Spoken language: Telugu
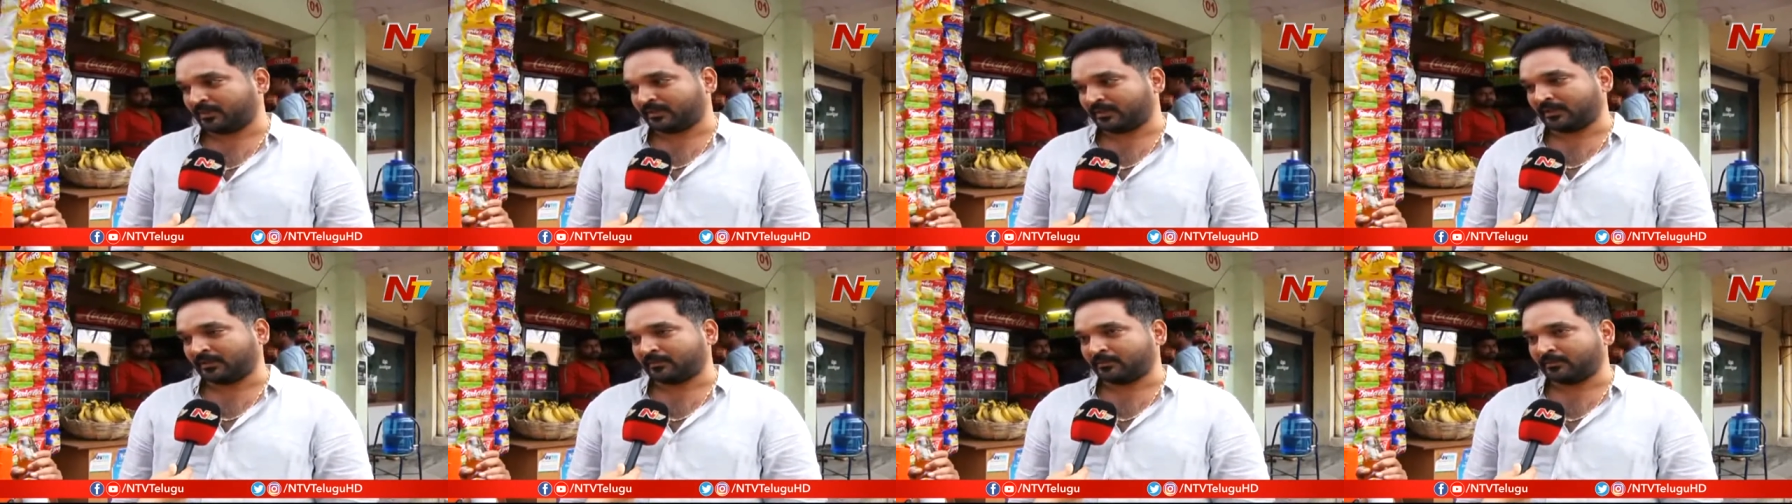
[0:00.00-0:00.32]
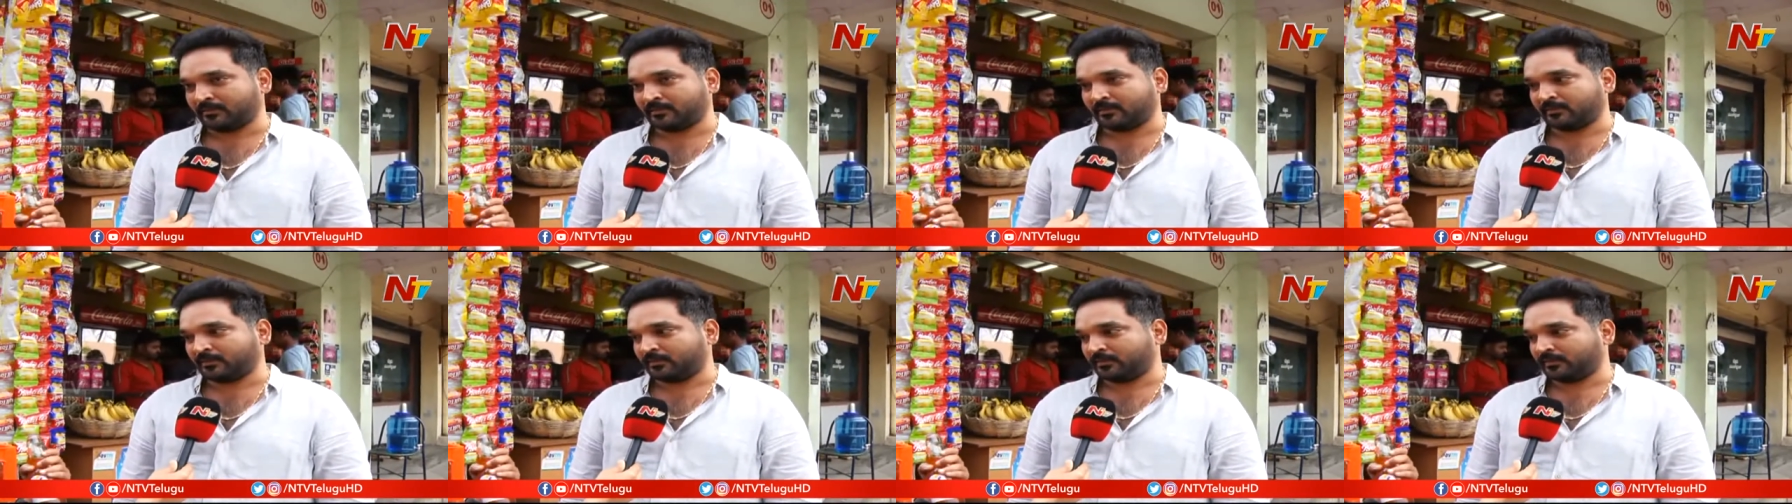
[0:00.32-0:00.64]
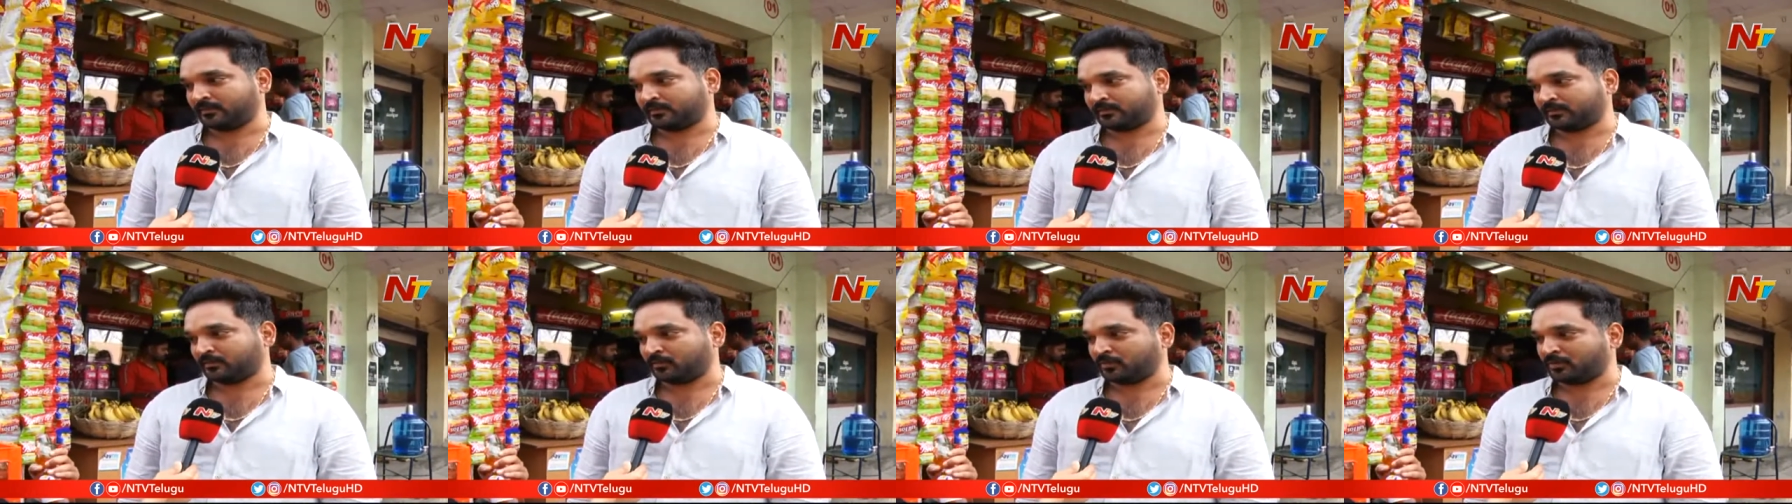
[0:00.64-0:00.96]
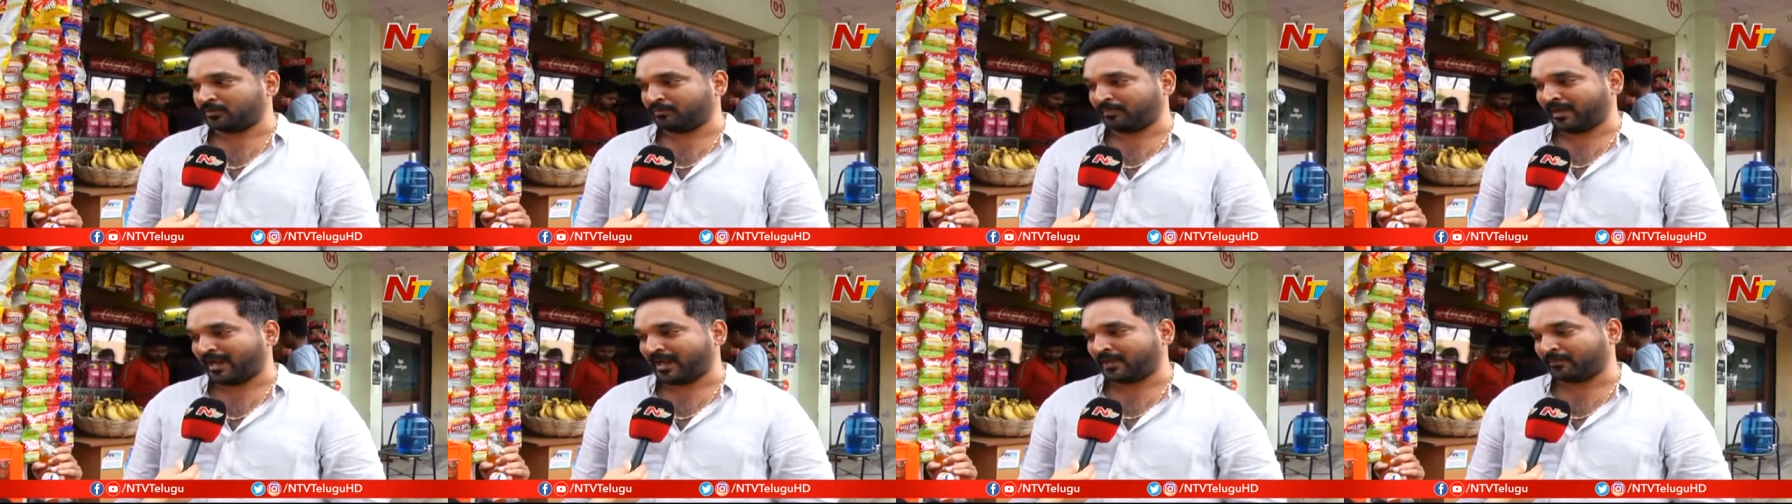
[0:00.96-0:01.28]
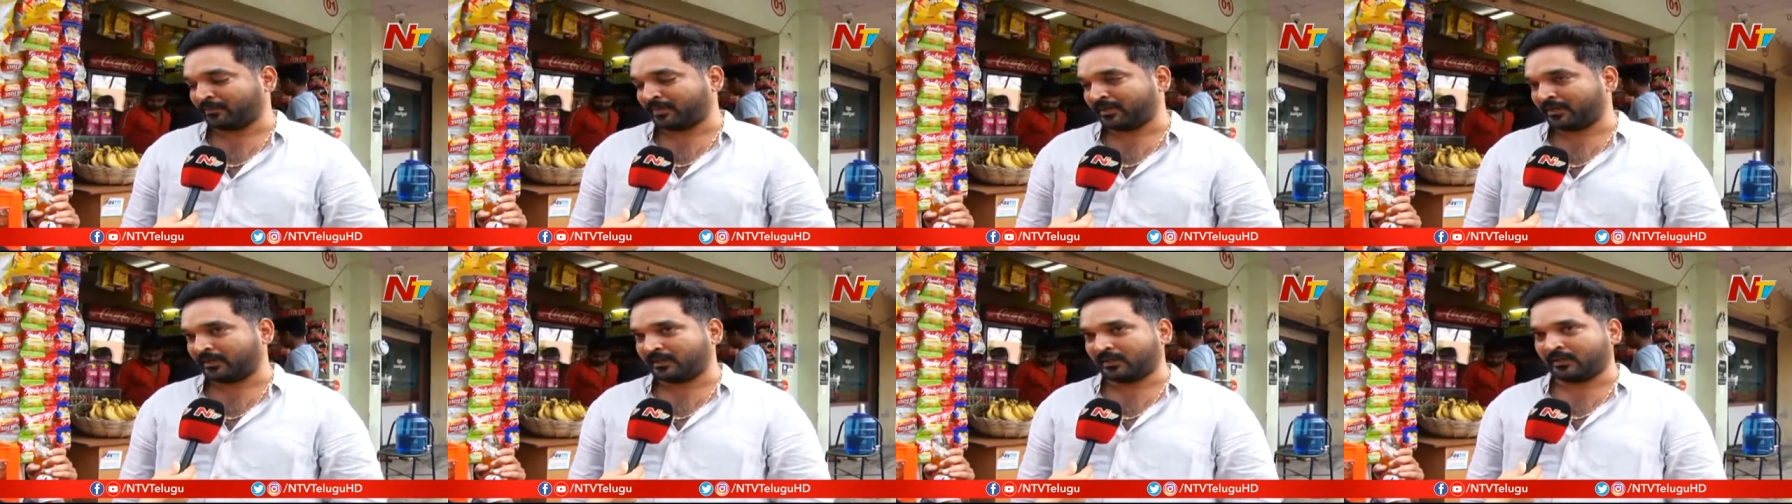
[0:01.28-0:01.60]
దీన్ని సో ఓన్ ప్లాన్
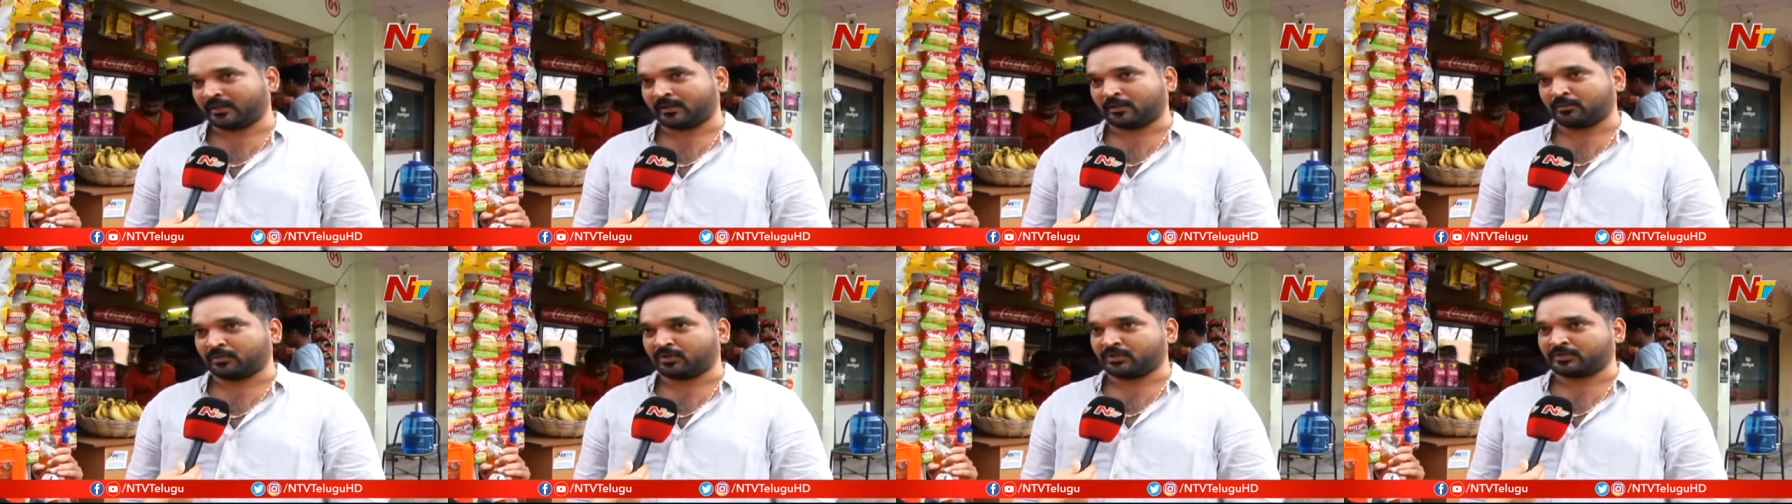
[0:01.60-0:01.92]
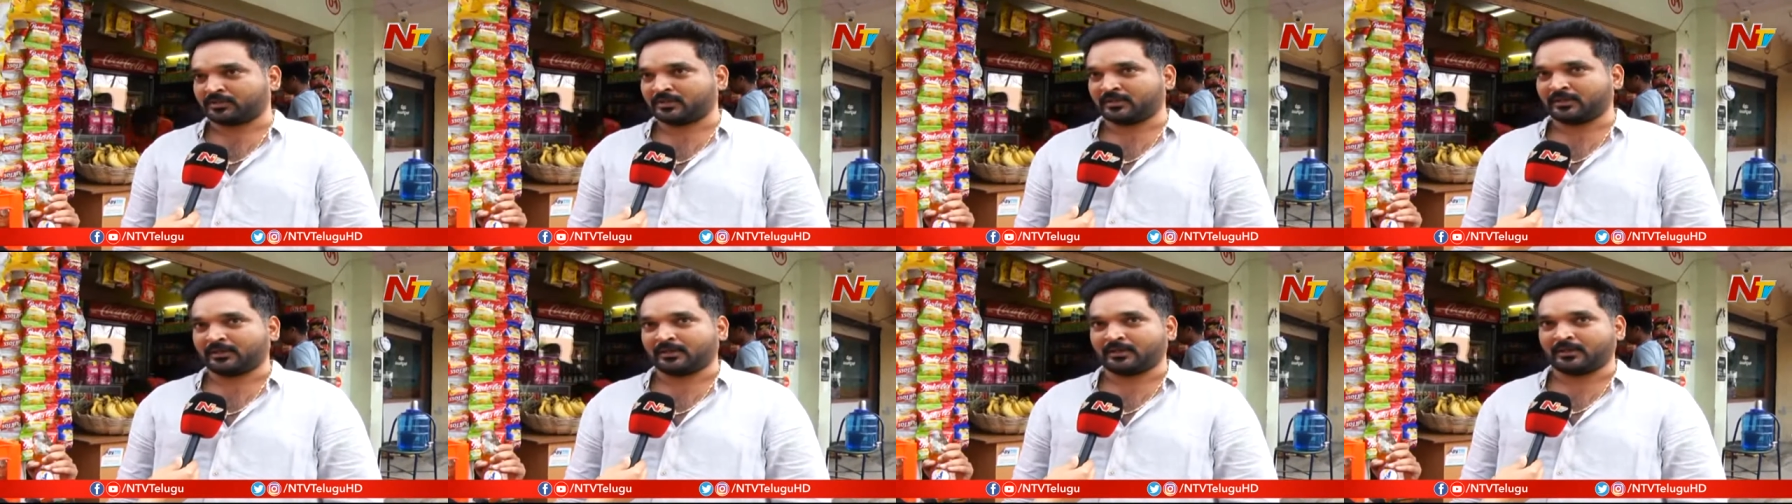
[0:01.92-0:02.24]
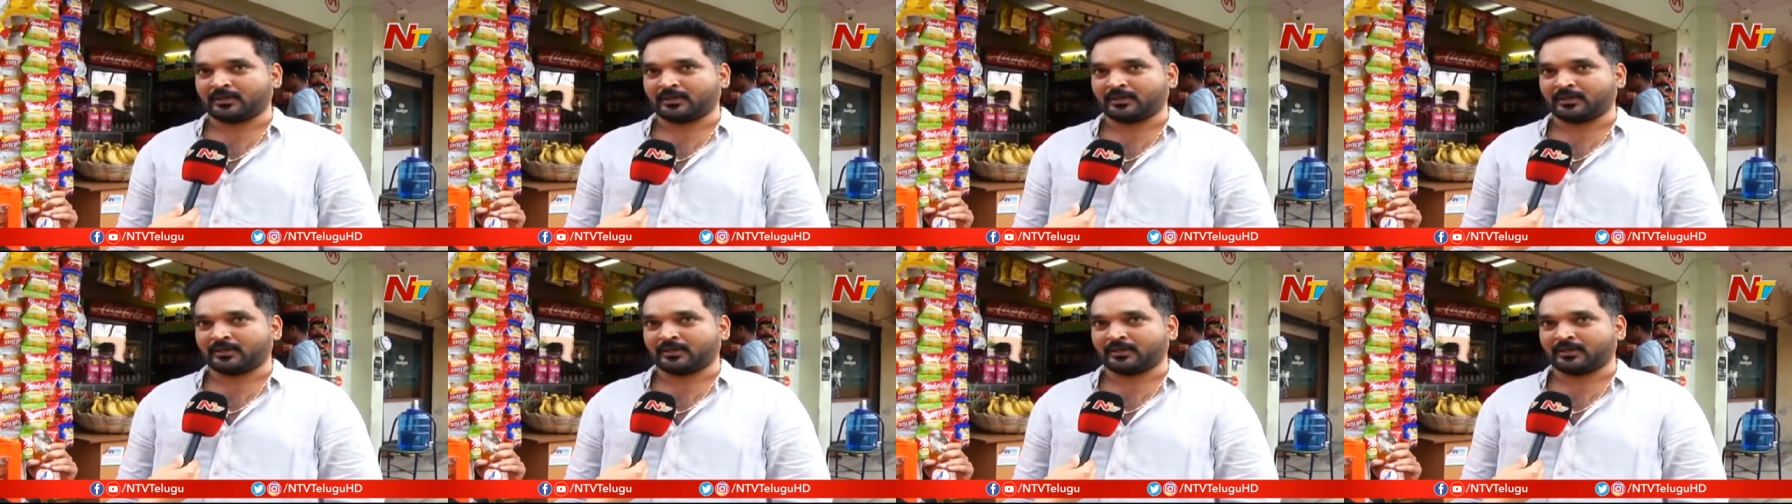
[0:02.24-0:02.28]
పెట్టి ఆల్మోస్ట్